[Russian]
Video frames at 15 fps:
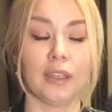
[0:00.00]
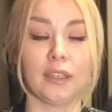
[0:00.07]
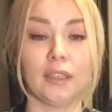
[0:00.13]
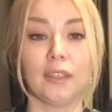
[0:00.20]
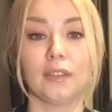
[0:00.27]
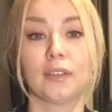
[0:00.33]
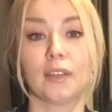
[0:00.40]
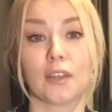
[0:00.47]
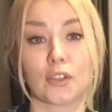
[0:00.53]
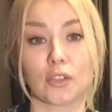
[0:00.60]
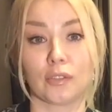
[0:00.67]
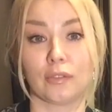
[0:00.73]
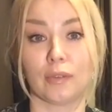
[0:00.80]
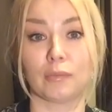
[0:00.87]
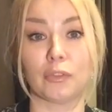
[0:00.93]
и
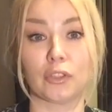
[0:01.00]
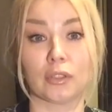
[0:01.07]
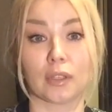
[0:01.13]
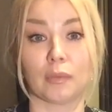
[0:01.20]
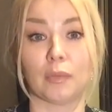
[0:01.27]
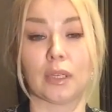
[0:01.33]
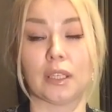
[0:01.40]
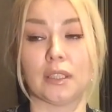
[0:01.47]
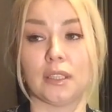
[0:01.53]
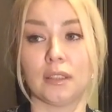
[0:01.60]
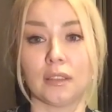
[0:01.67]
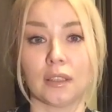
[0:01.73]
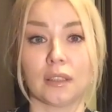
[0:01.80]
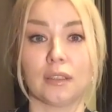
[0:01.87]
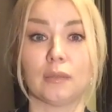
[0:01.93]
даже в обычных
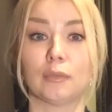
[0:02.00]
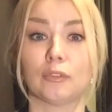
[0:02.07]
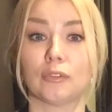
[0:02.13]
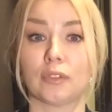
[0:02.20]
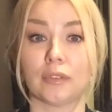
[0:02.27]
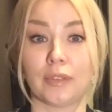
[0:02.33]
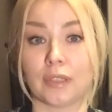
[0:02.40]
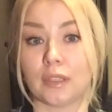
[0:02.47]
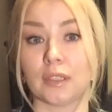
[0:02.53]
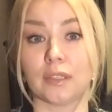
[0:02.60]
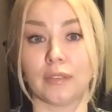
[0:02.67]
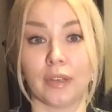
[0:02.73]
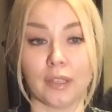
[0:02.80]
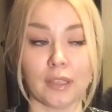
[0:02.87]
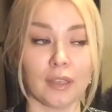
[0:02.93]
магазинах, не буду называть
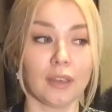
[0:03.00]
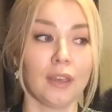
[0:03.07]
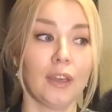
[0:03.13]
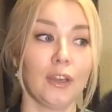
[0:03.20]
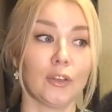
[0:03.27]
название,